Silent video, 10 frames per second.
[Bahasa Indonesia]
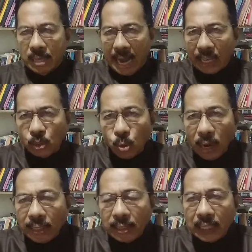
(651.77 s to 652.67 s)

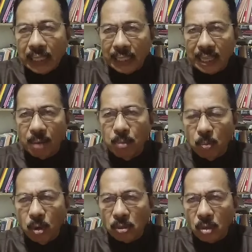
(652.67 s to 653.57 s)
Asuransi kendaraan
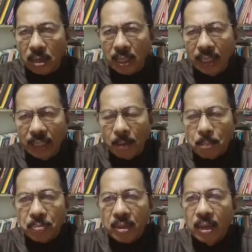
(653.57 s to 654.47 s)
bermotor ini
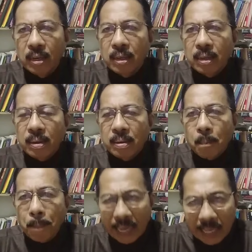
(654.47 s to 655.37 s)

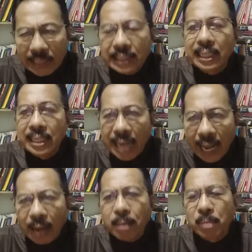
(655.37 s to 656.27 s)
paling
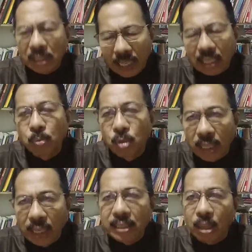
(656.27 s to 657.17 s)
tidak besar
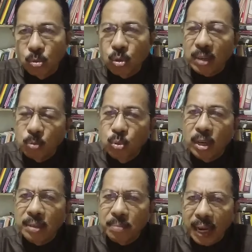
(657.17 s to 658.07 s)
kemungkinan tahun
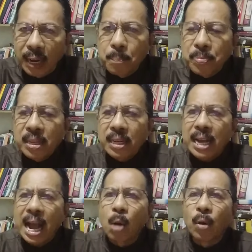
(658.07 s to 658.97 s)
2025
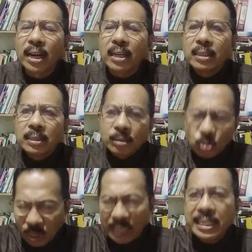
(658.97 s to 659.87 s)
awal sudah